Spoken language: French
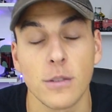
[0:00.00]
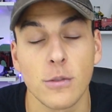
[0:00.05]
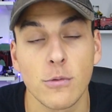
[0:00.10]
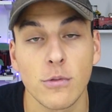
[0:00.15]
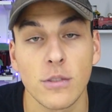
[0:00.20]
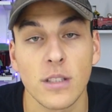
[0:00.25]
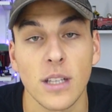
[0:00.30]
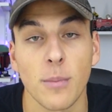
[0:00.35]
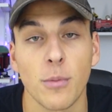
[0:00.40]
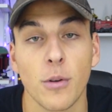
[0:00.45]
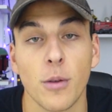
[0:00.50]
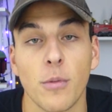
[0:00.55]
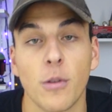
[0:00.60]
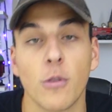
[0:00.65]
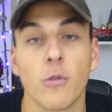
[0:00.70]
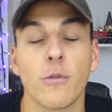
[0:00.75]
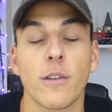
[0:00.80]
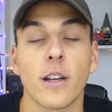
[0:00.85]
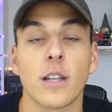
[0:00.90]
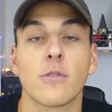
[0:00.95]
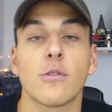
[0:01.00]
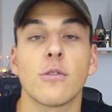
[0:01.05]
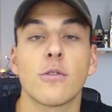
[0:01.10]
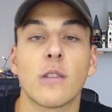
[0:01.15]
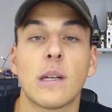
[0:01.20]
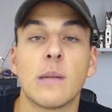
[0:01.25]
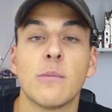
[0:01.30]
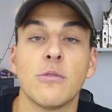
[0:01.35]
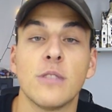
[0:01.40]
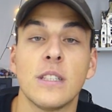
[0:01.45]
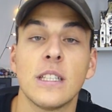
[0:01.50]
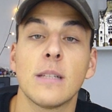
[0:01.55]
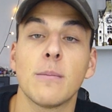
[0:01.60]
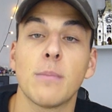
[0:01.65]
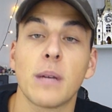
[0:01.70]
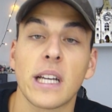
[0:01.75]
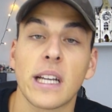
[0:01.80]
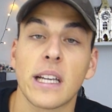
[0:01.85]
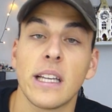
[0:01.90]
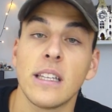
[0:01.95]
tout simplement l'ouverture de la boutique
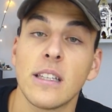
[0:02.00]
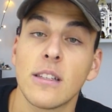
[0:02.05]
une